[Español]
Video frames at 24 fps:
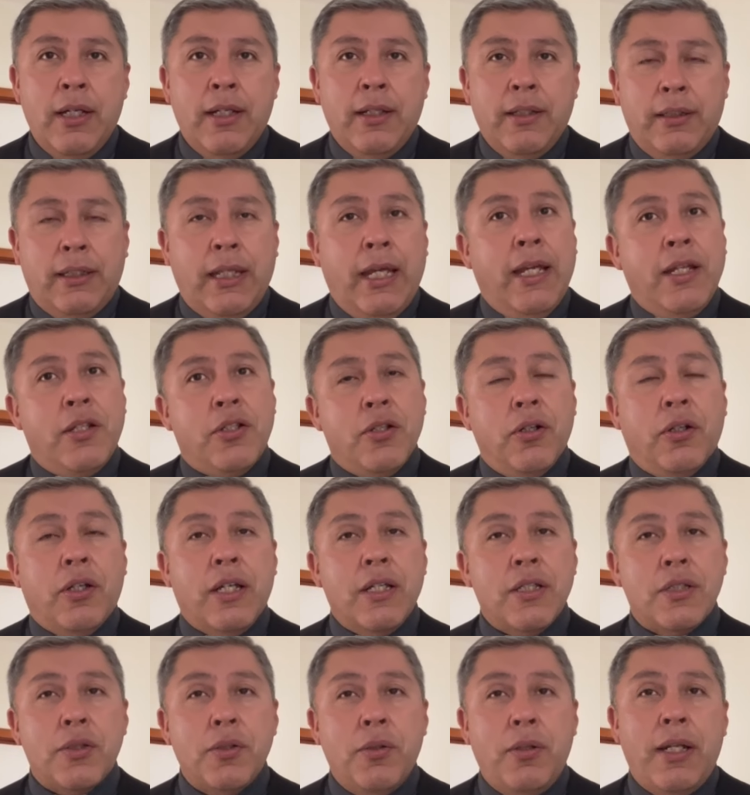De hecho,
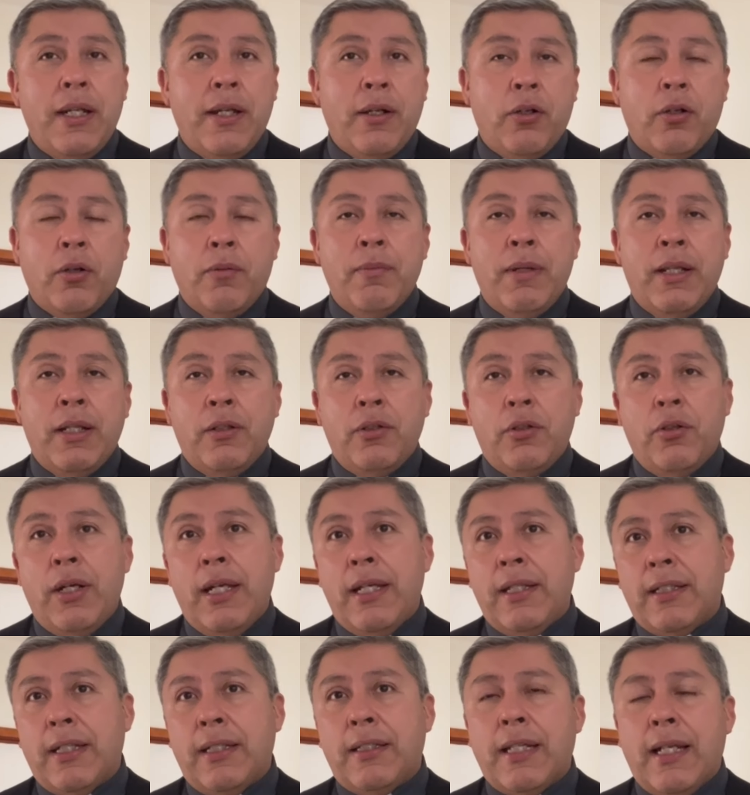Jesús le encomendó
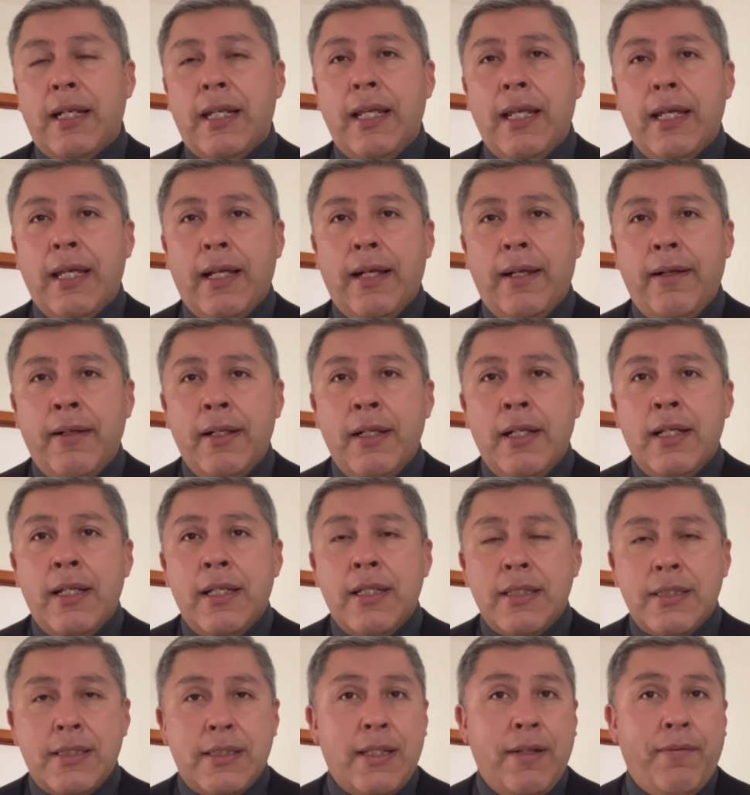esta tarea
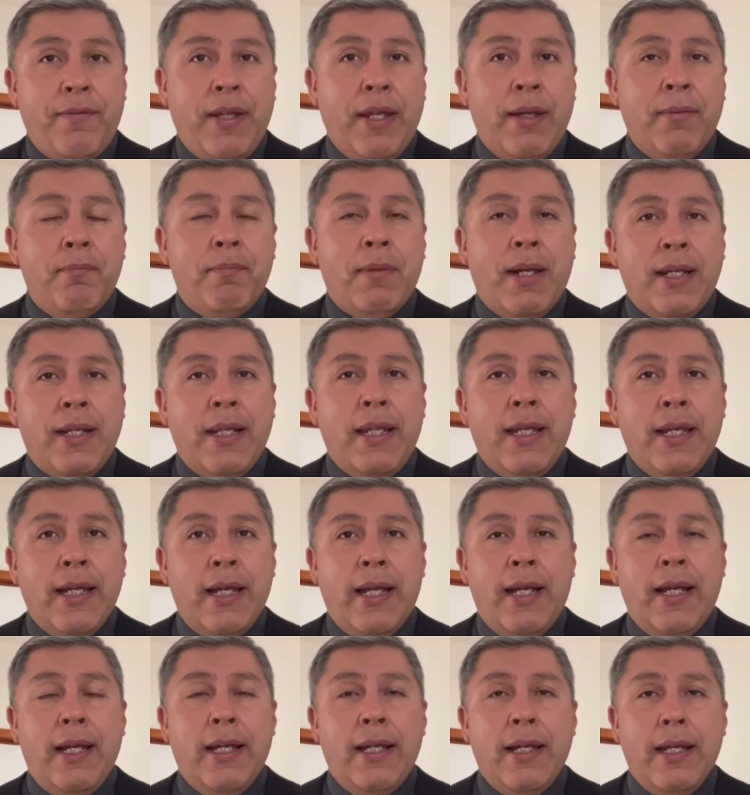si bien
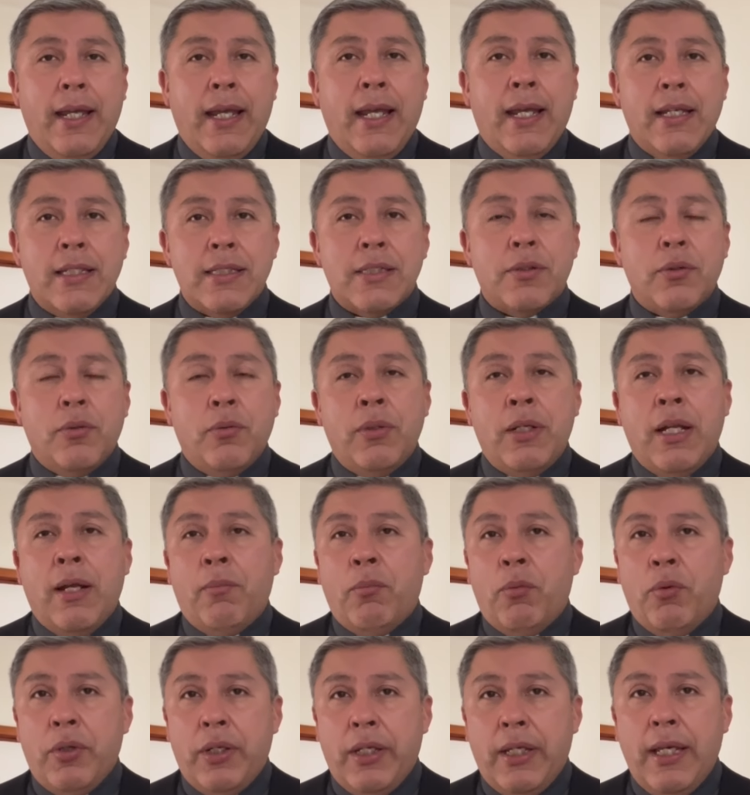María es una
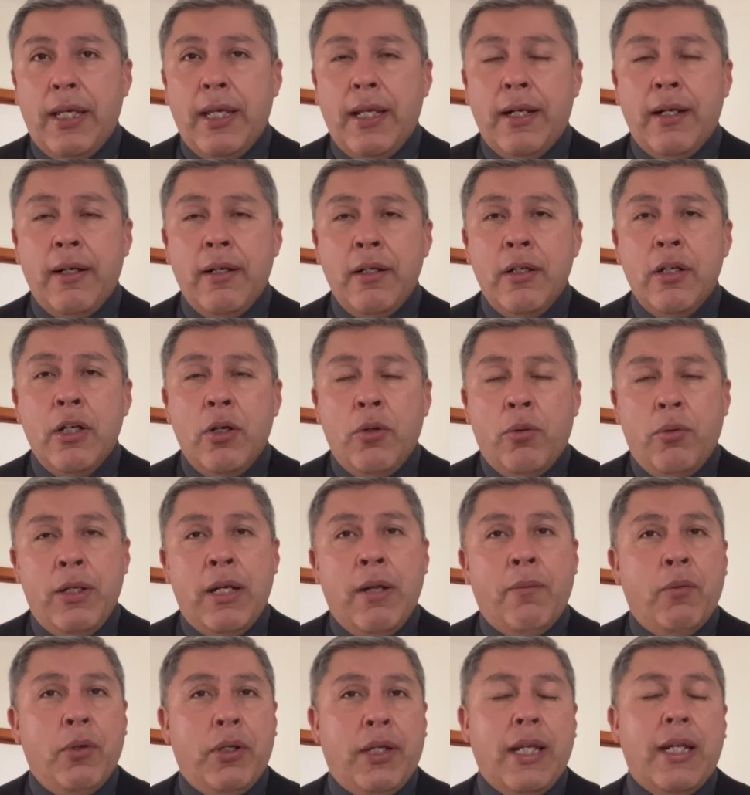mujer, una
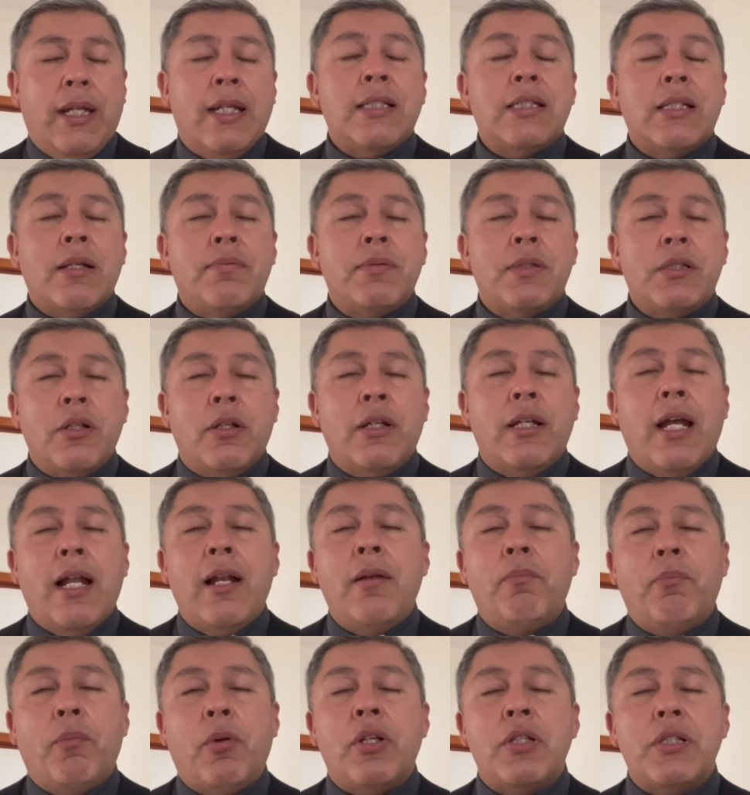mujer excepcional,
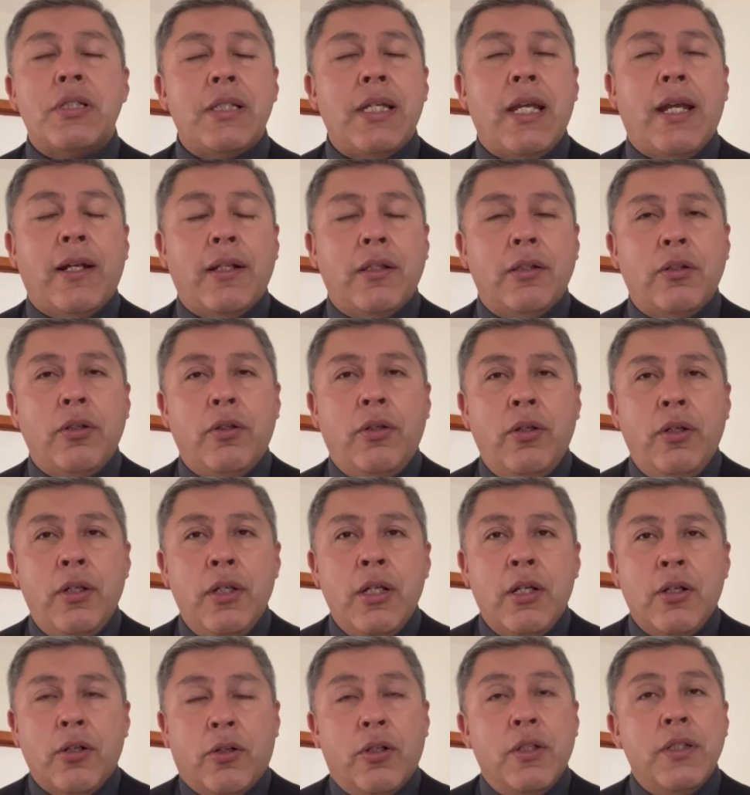por cierto,
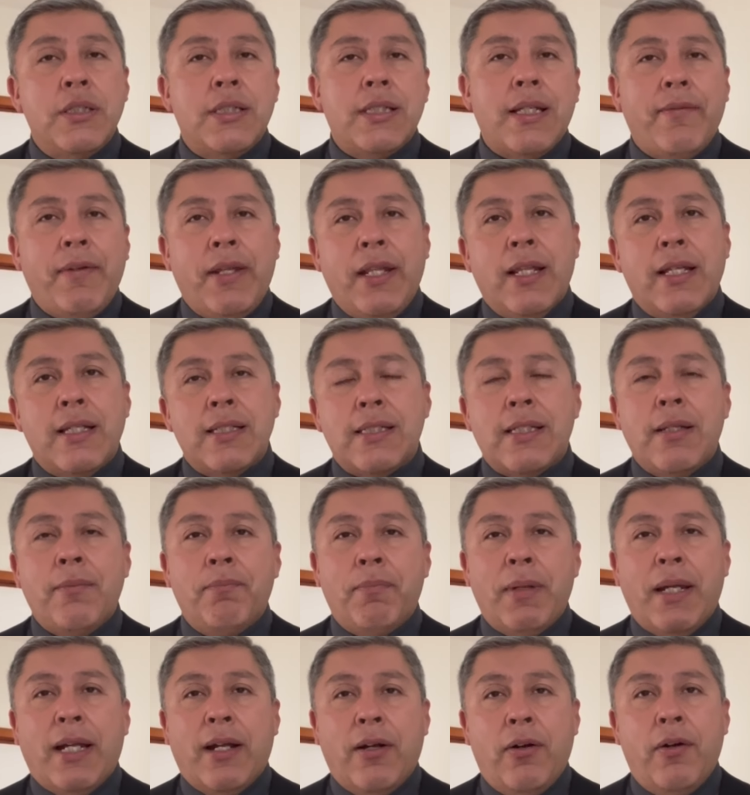concebida sin
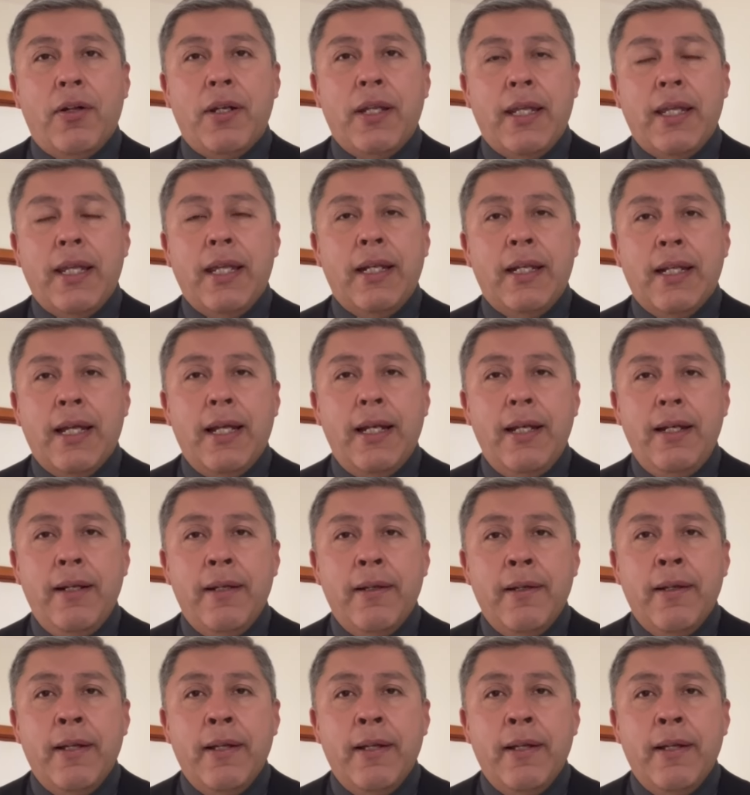pecado original,